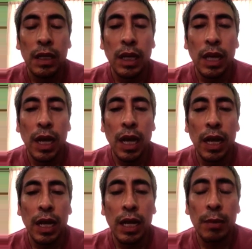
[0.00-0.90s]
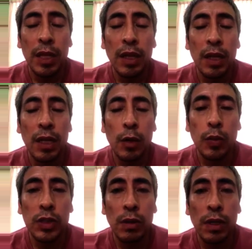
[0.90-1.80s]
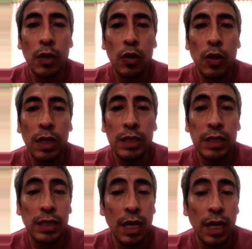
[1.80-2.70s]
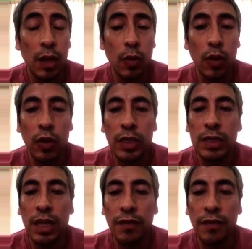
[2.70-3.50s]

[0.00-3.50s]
que en la medida de lo posible no asistan a reuniones ni a